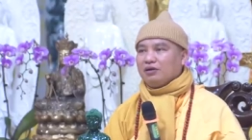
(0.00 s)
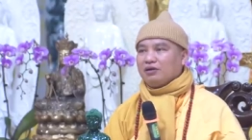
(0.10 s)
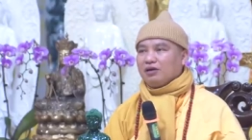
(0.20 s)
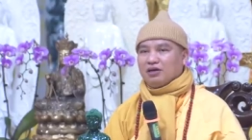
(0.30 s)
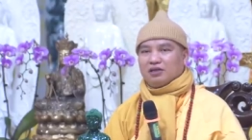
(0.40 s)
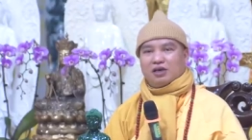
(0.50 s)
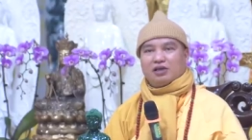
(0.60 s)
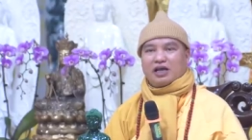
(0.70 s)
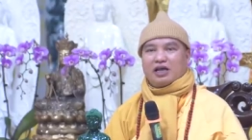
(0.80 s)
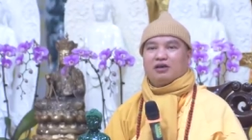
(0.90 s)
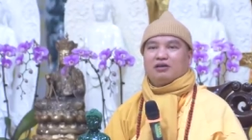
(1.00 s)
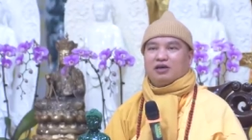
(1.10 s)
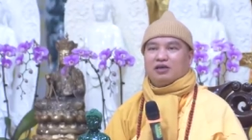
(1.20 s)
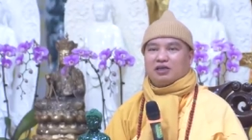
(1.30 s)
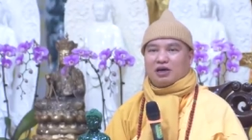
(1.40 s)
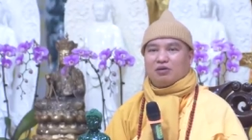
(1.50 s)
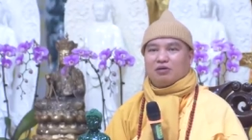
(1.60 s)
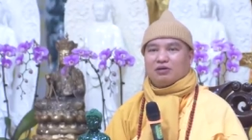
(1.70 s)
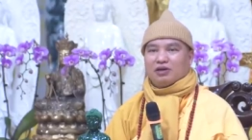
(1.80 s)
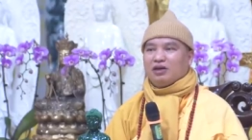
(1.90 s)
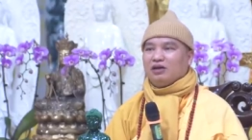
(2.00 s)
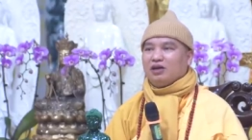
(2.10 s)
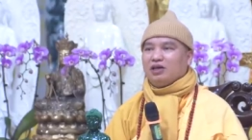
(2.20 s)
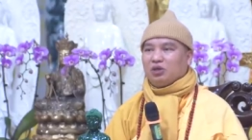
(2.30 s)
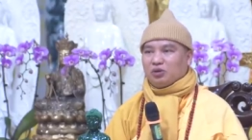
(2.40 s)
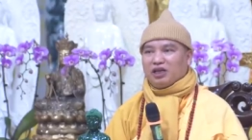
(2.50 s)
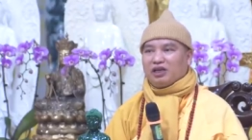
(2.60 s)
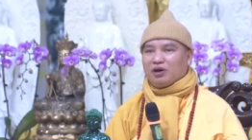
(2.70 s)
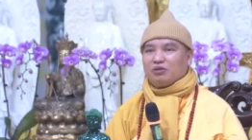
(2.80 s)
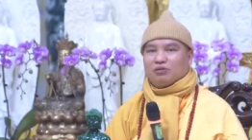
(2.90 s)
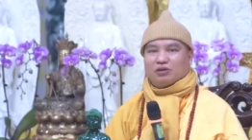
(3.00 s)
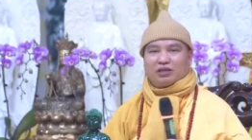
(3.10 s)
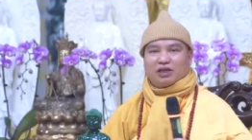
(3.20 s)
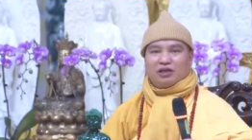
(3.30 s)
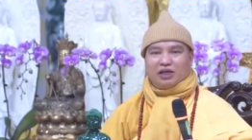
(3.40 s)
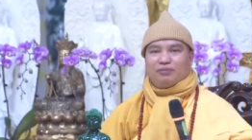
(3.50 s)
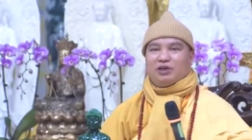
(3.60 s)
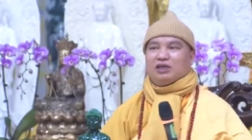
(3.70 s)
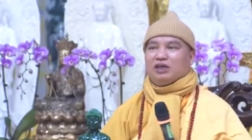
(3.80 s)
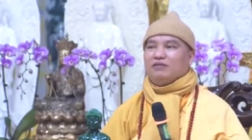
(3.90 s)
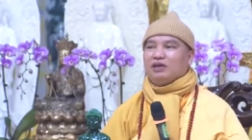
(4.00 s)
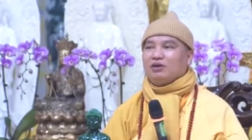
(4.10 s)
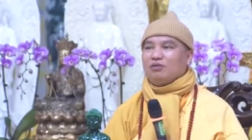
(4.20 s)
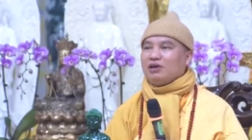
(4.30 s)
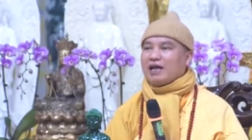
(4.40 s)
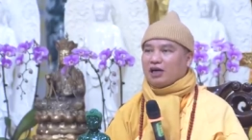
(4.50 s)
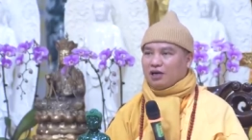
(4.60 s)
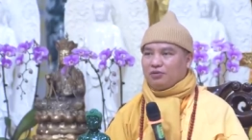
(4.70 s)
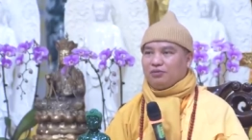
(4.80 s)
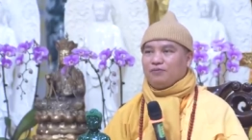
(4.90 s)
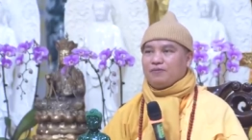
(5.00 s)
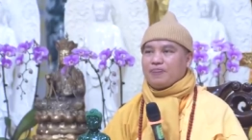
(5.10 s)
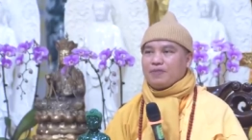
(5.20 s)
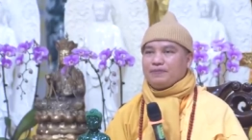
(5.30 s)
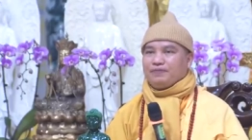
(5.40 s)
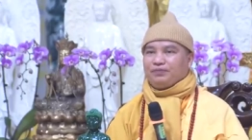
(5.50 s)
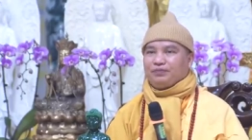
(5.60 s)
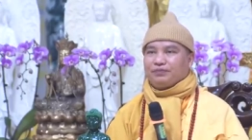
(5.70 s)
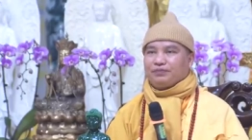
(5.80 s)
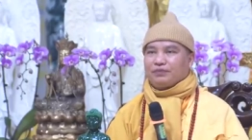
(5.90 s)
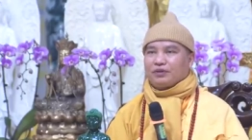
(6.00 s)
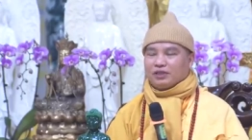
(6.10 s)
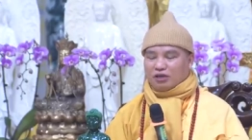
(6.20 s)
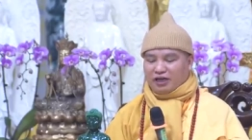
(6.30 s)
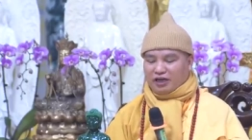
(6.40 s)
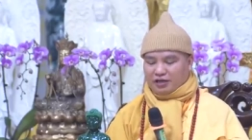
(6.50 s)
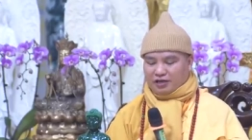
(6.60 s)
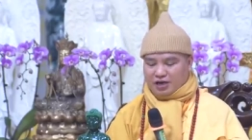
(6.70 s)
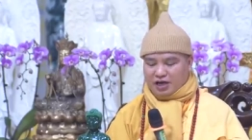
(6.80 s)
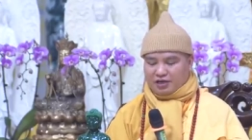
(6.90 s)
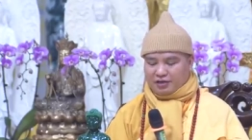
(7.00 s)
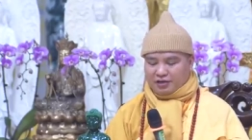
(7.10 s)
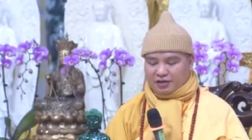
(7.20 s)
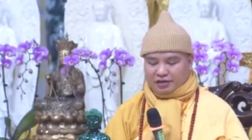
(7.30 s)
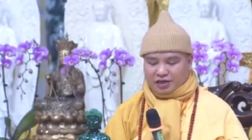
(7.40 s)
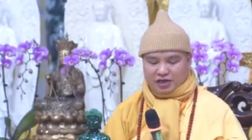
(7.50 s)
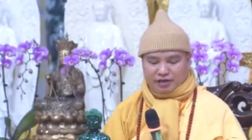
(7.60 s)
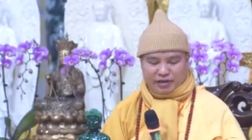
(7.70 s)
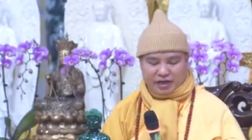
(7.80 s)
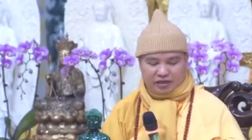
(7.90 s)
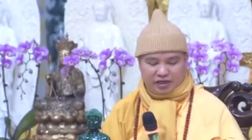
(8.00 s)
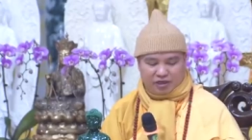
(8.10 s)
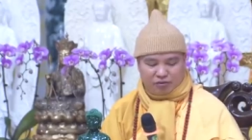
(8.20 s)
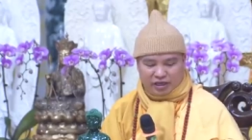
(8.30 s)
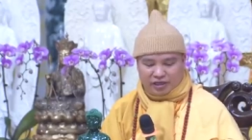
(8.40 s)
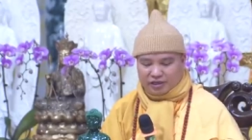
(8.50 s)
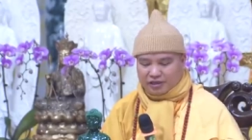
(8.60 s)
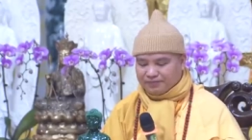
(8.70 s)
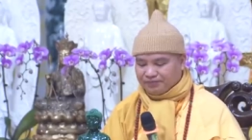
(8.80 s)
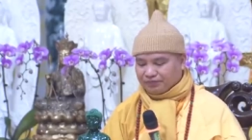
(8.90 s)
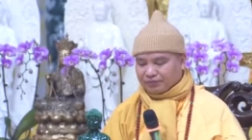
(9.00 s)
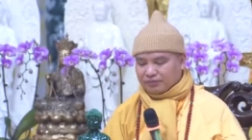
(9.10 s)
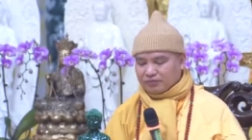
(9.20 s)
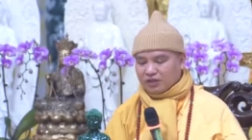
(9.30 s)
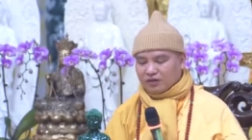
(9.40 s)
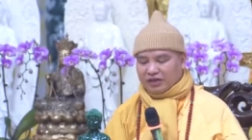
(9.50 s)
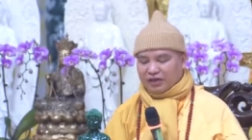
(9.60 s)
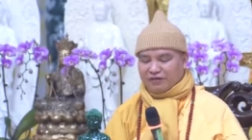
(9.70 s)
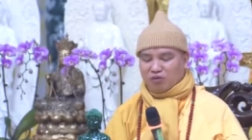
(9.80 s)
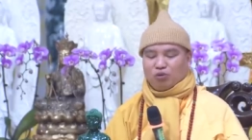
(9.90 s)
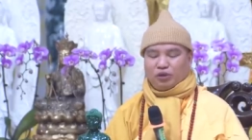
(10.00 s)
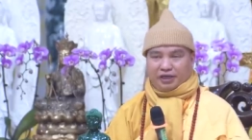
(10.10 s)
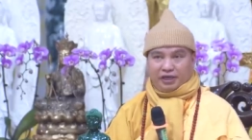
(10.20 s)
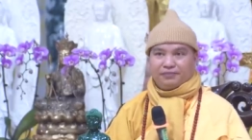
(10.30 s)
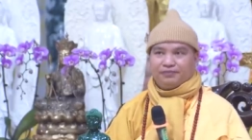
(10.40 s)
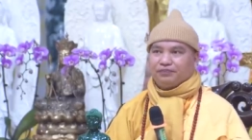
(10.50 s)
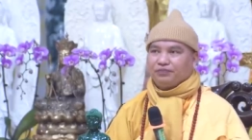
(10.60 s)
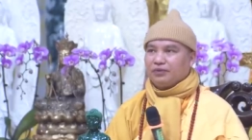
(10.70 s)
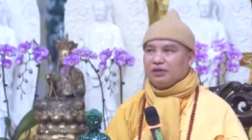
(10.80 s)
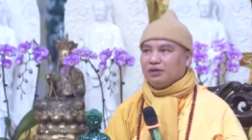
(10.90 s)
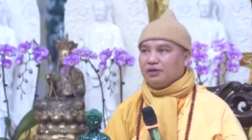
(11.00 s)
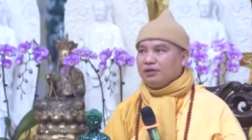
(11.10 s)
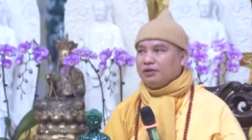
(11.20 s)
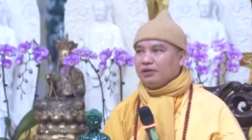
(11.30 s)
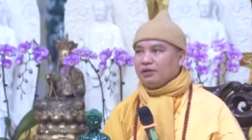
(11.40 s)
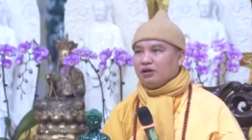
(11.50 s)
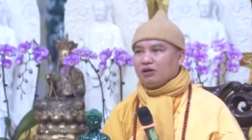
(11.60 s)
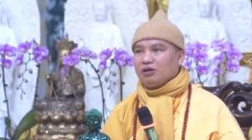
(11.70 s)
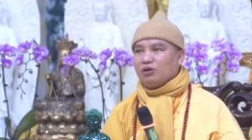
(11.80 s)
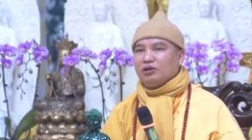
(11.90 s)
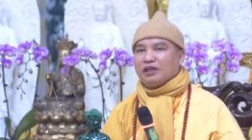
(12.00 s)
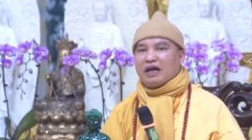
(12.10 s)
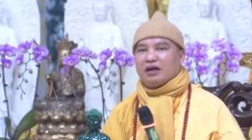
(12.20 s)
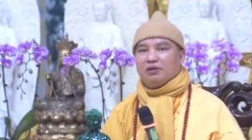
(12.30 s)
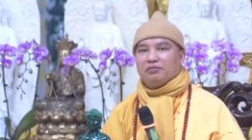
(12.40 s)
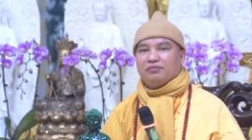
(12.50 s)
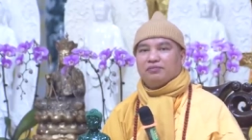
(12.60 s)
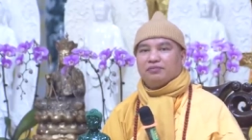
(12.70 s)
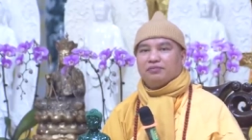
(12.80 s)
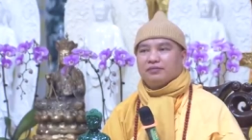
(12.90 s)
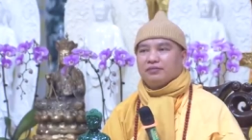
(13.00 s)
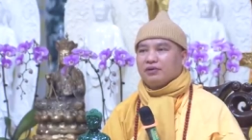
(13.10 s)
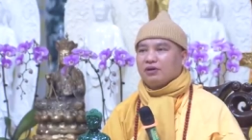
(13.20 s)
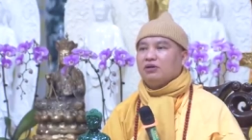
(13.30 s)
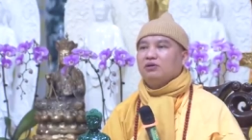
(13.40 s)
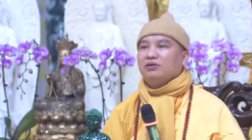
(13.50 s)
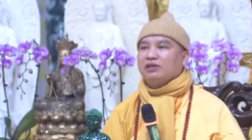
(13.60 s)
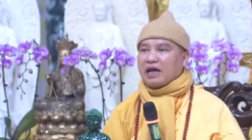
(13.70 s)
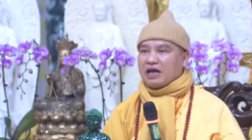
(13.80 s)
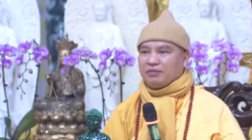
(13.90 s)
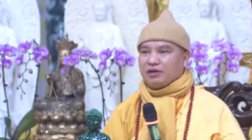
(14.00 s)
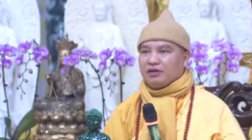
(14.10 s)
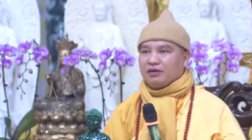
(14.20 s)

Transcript: đời trước dạy cho đời sau đời đời truyền nhau chúng ta thấy đến bây giờ vẫn không có lạc hậu cho nên ở đây trường hợp này thầy khuyên là gì? Về phong thủy nó có tồn tại không? Có tồn tại mà.